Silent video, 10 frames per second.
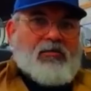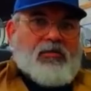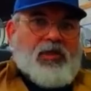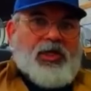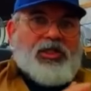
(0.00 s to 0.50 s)

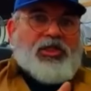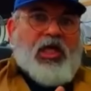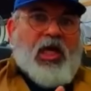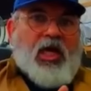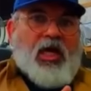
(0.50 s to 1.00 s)
نجي
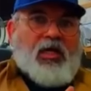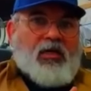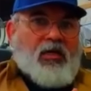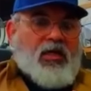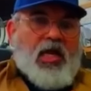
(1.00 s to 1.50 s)
الآن
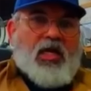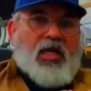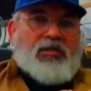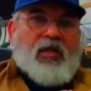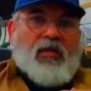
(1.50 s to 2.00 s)

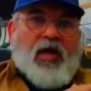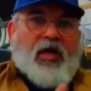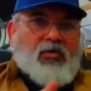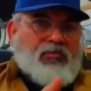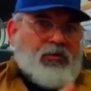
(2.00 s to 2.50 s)
نلقى
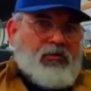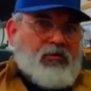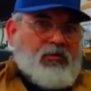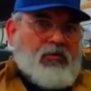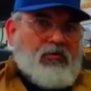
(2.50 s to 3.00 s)
تضارب
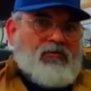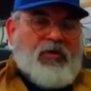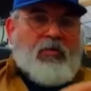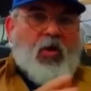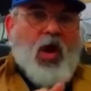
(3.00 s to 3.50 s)
في
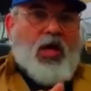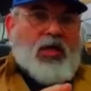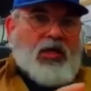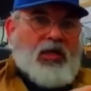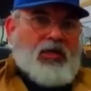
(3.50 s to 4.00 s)

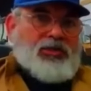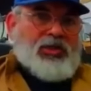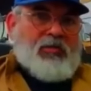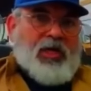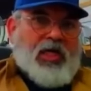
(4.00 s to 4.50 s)
مواقع
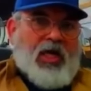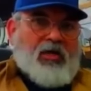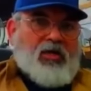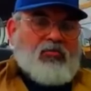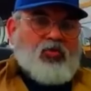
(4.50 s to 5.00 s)
الشبكة
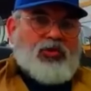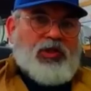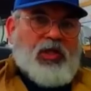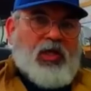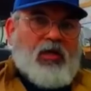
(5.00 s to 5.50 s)

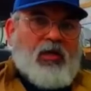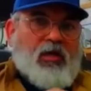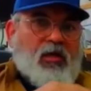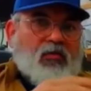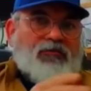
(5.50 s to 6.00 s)
العنكبوتية
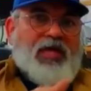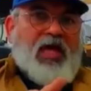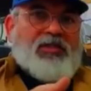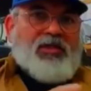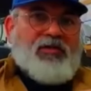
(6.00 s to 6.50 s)
وفي
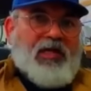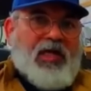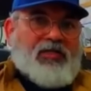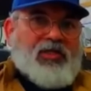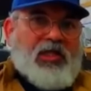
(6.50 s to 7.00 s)
حديث
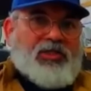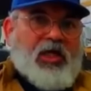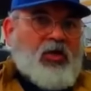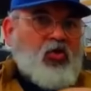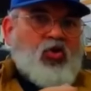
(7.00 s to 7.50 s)
الناس اللي
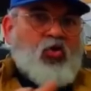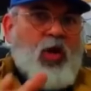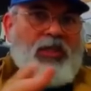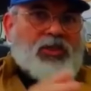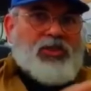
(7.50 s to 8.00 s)
شاركوا كل
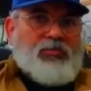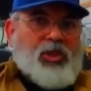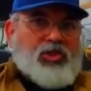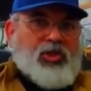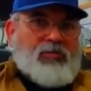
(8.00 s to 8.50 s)
واحد يجيب
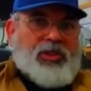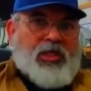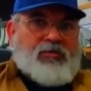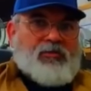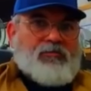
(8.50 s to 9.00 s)
قصة من جهته